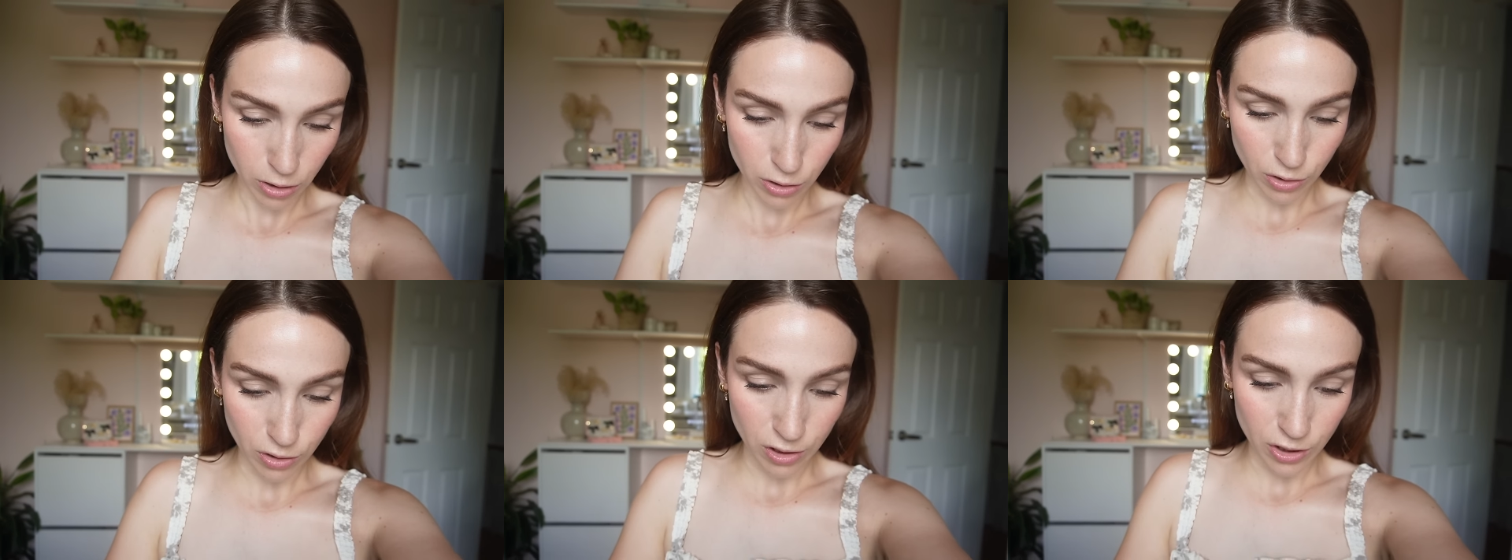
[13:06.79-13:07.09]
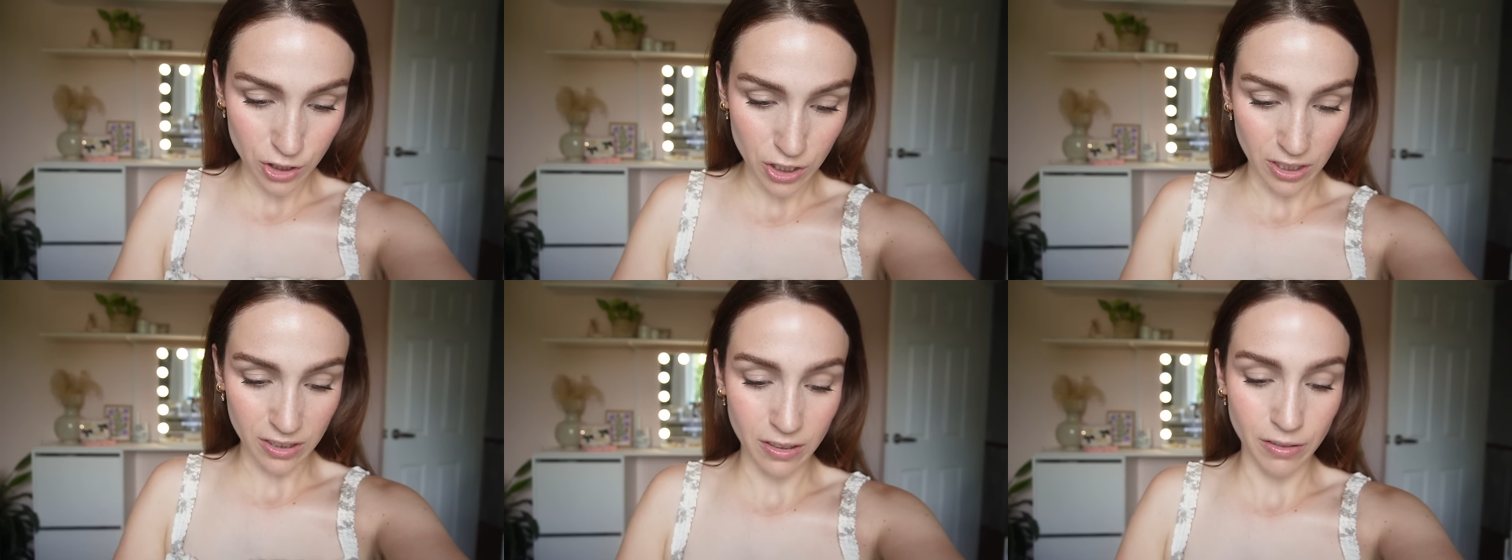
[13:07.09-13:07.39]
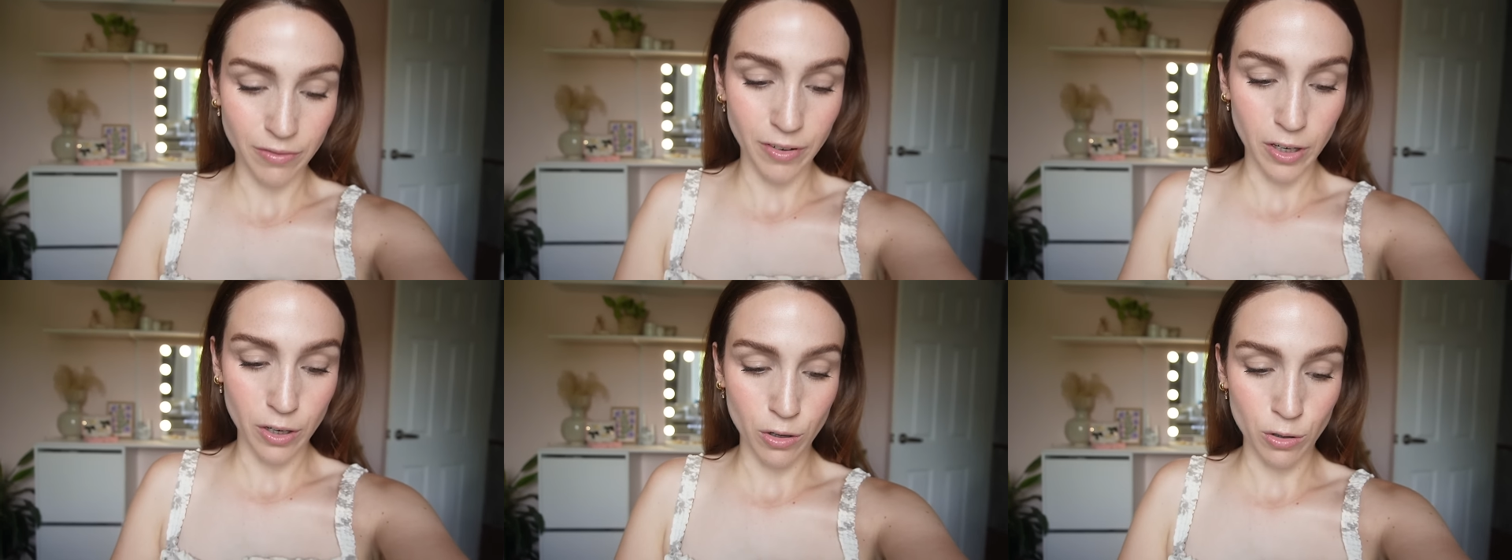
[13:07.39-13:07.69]
Donc là, je suis en train de
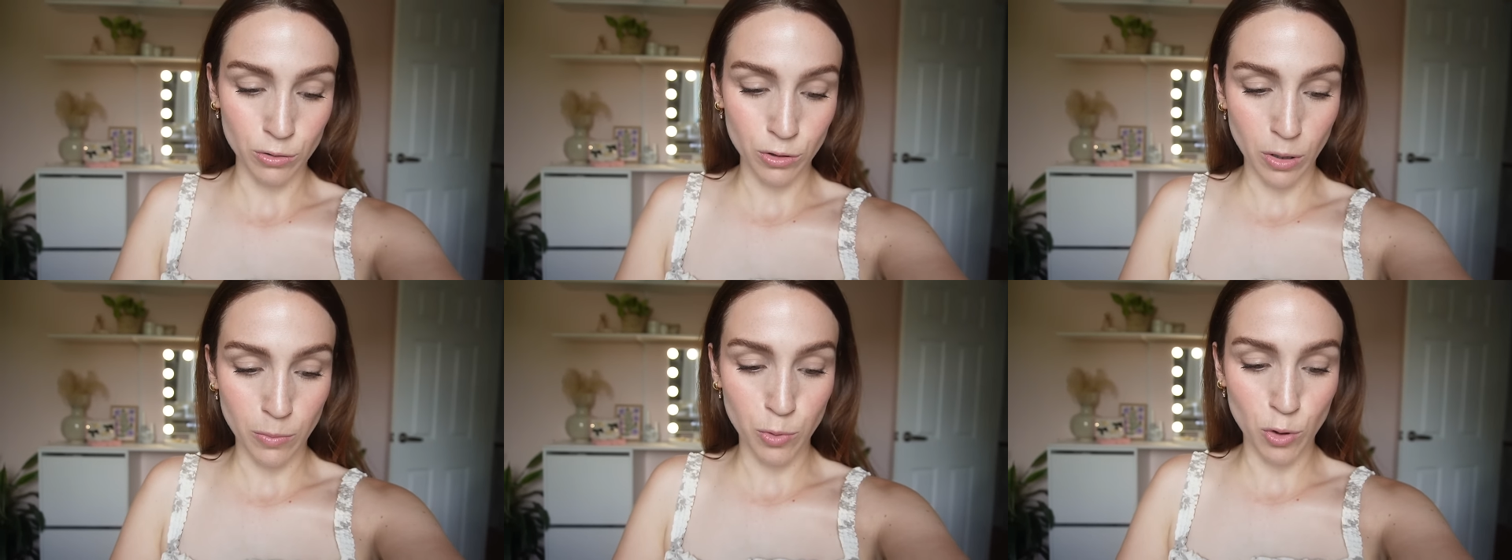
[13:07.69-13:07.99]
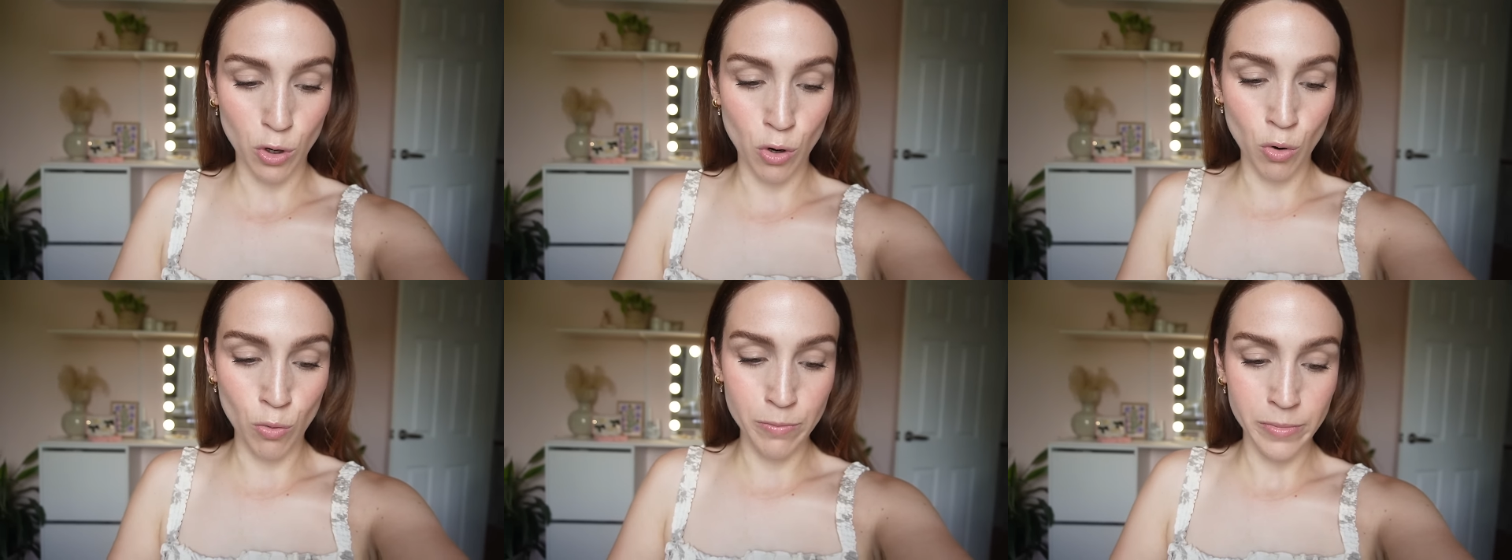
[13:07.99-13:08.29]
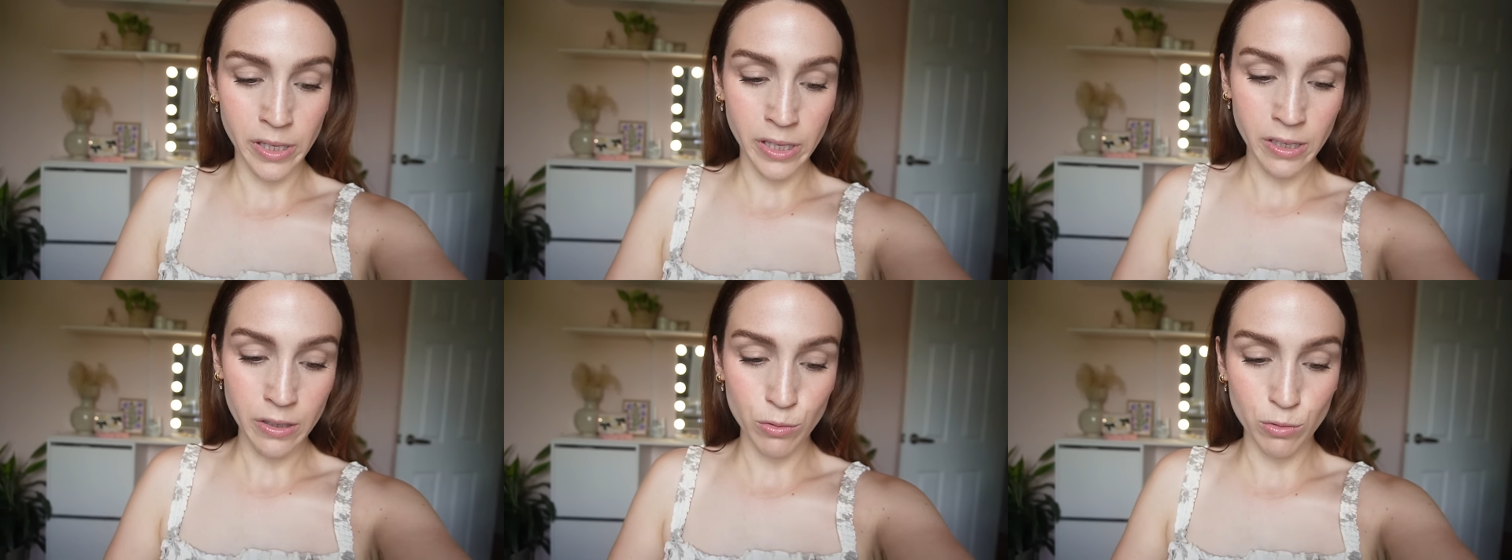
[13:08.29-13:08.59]
faire un contrat pour
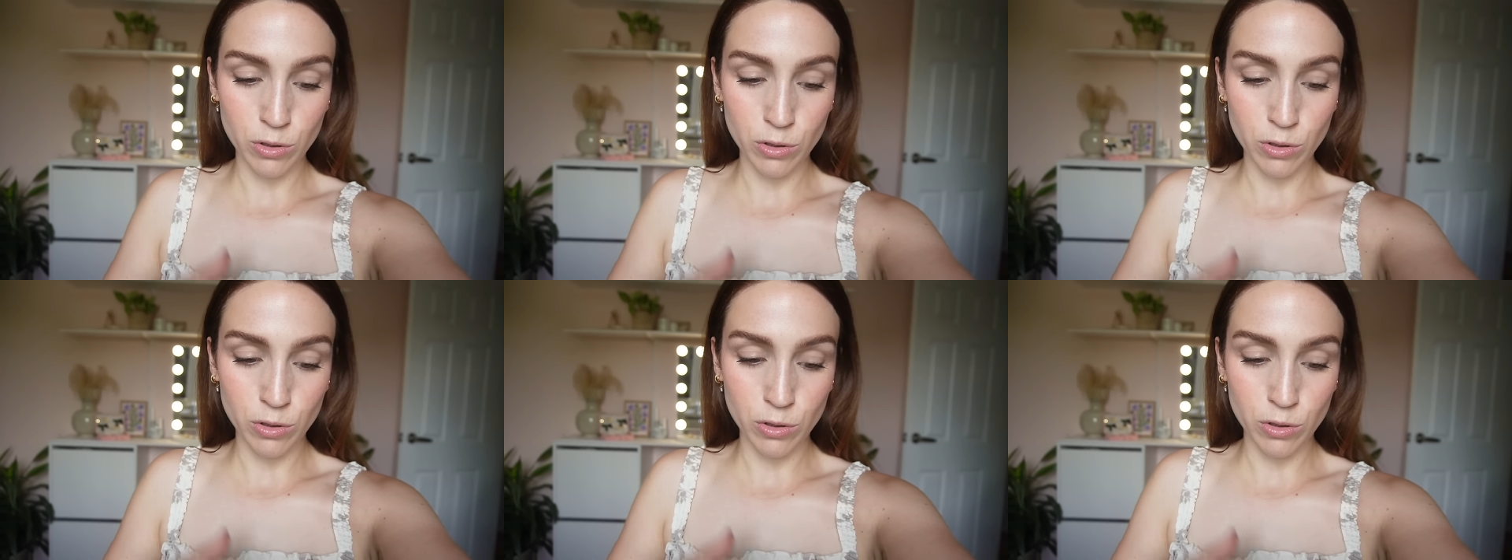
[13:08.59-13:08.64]
Omi